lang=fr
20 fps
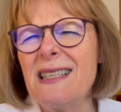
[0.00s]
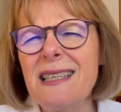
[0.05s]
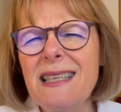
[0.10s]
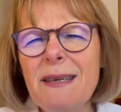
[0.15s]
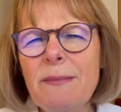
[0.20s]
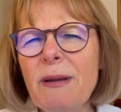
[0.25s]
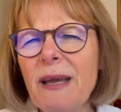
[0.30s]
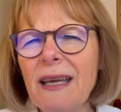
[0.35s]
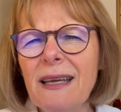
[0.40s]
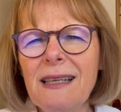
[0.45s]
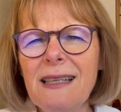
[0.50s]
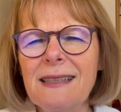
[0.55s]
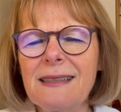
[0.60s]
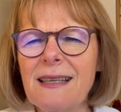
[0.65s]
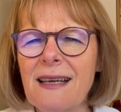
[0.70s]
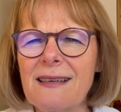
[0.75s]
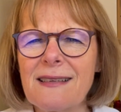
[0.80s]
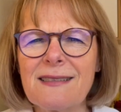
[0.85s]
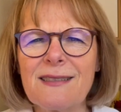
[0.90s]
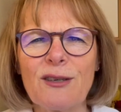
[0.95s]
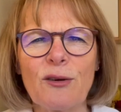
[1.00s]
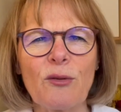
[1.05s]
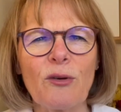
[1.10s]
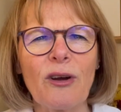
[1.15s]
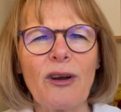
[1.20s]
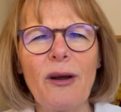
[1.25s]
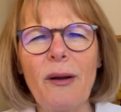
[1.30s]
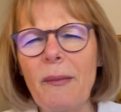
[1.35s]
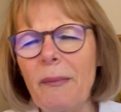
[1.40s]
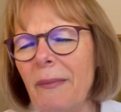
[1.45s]
libérer les tensions,
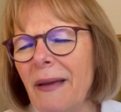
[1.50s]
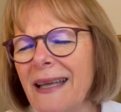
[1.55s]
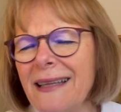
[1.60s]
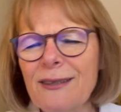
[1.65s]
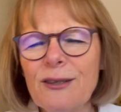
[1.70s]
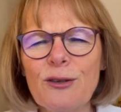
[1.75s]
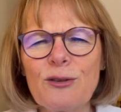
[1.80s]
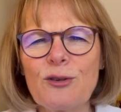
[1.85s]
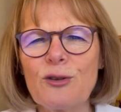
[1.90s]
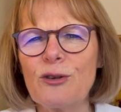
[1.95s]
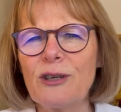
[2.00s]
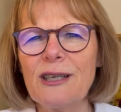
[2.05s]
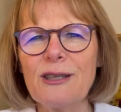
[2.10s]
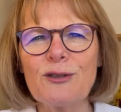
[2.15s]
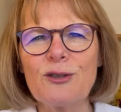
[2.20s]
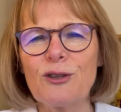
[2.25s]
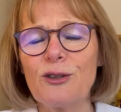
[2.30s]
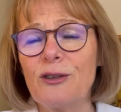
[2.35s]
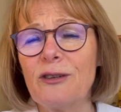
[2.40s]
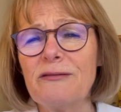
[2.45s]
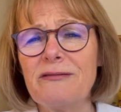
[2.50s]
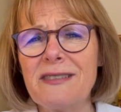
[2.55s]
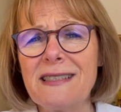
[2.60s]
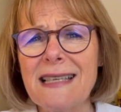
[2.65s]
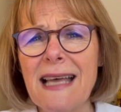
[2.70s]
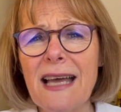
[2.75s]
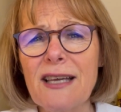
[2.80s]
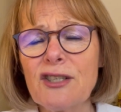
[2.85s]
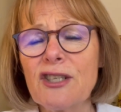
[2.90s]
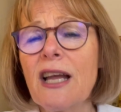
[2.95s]
remettre un sourire sur notre
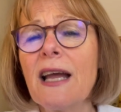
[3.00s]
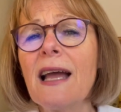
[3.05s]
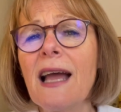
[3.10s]
visage